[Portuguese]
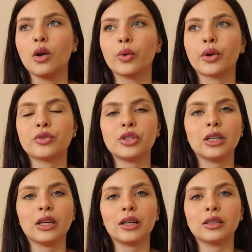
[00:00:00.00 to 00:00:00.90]
O que eu
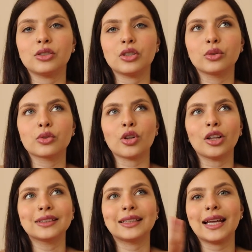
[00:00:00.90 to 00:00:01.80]
tinha tido
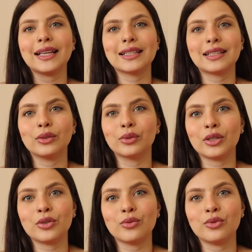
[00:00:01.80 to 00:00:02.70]
só três, assim,
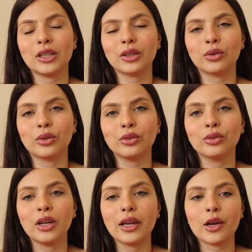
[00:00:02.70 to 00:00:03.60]
durante um dia
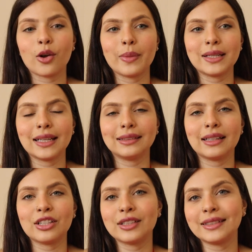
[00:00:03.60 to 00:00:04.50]
todo, eu comecei a
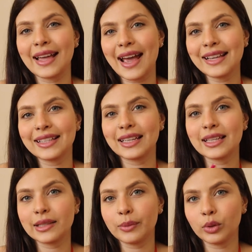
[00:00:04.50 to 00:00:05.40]
ter de 10 a
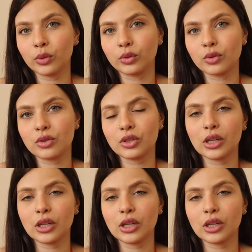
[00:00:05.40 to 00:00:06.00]
15 minutos.